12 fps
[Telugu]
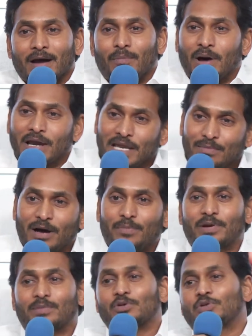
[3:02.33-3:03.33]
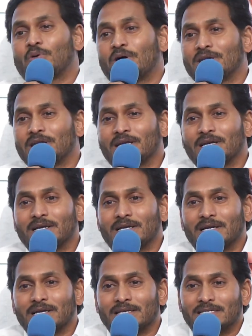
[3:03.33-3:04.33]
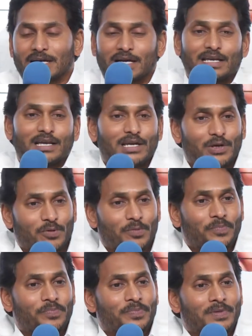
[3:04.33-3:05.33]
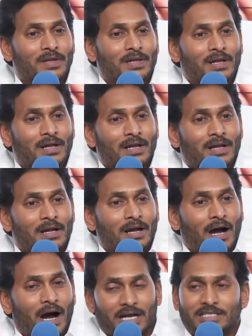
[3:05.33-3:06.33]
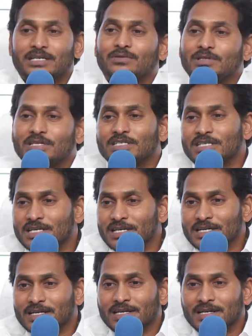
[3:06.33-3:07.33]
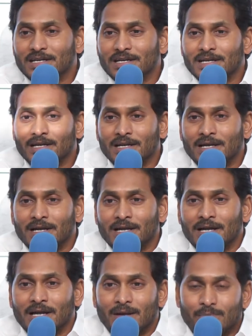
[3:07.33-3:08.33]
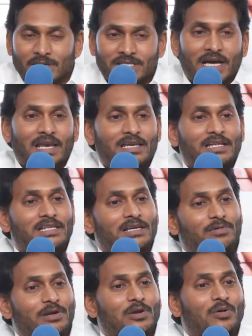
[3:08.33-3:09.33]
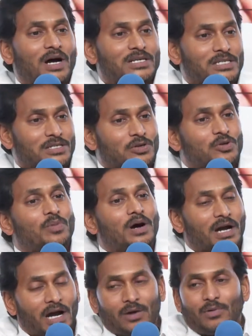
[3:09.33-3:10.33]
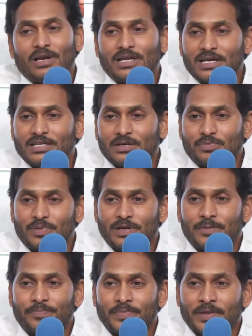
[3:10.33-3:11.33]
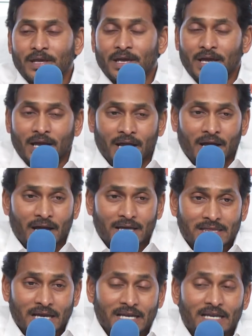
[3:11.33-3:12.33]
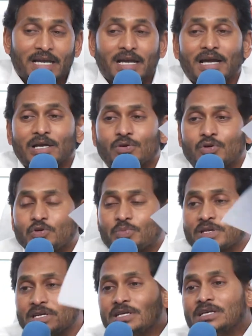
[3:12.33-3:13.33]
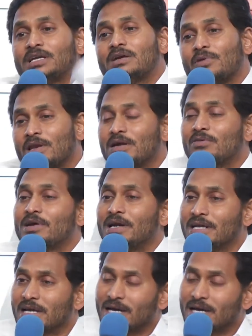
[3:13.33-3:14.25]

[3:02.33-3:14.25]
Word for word: మళ్ళీ మా ప్రభుత్వాన్ని జగనన్నను ఆశీర్వదించండి మీ చల్లని దీవెనలు ఆశీస్సులు మాకు కావాలి అని చెప్పి ధైర్యంగా ఈరోజు ప్రతి ఇంటికి వెళ్ళి కూడా అడిగే